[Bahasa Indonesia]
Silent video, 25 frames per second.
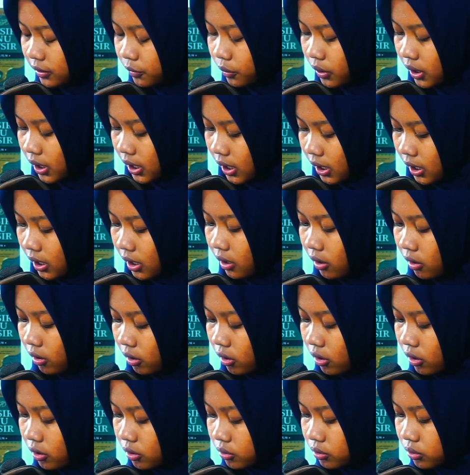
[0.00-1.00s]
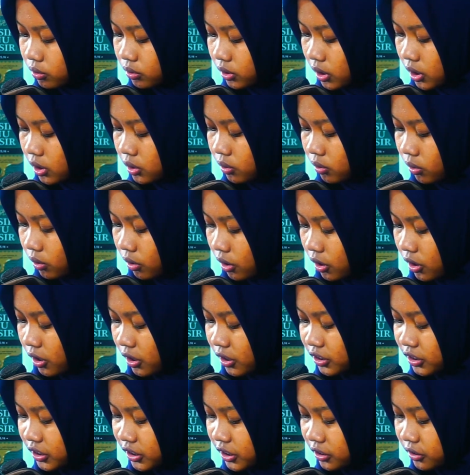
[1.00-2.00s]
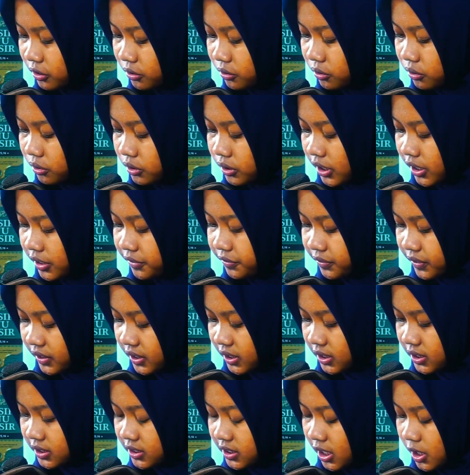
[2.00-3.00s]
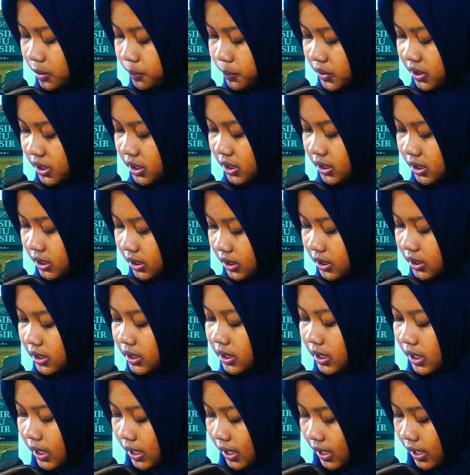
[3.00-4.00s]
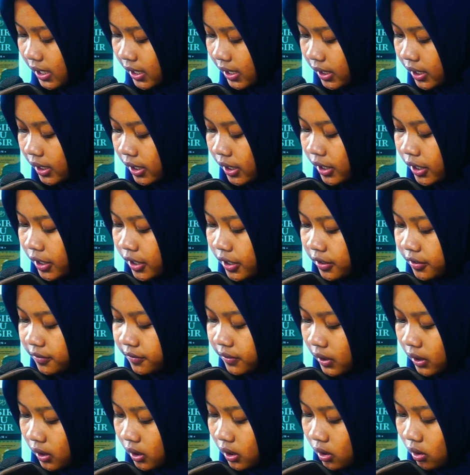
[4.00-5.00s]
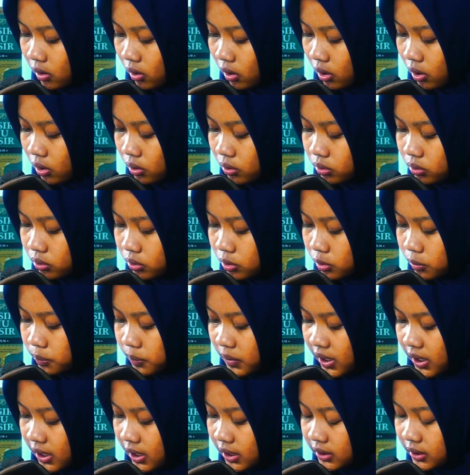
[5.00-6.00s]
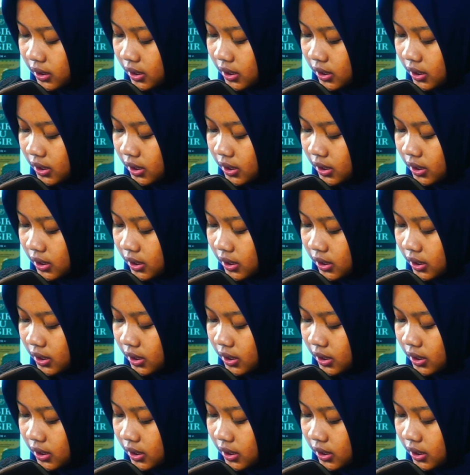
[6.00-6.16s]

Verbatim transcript: Wa akho runa yukotilu na visabilillah. Fa koro uma